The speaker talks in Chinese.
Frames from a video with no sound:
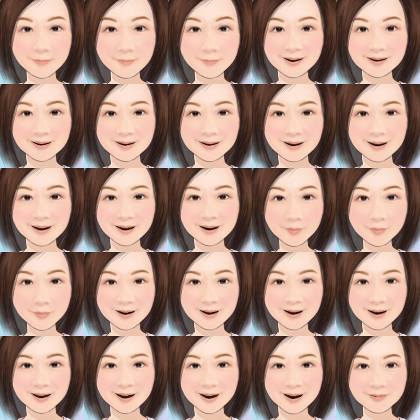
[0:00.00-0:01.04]
我会把这些
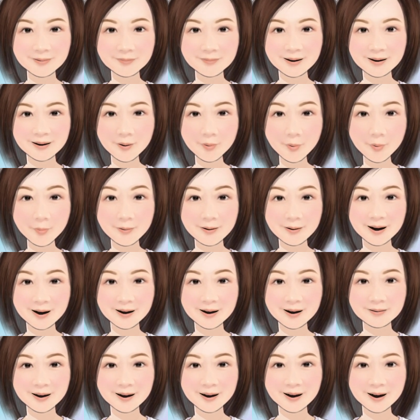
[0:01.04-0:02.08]
新闻链接放在
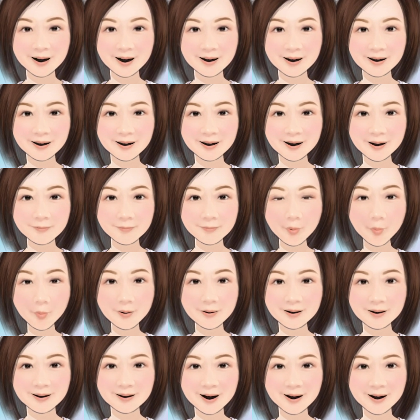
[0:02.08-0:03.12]
yytv 点
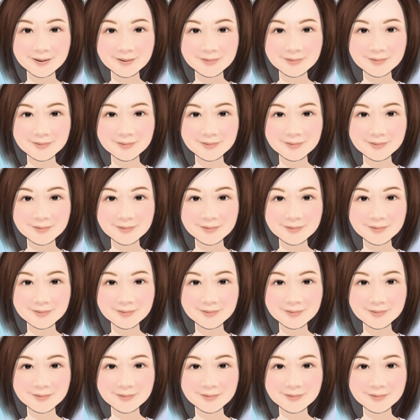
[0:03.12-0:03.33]
tw 网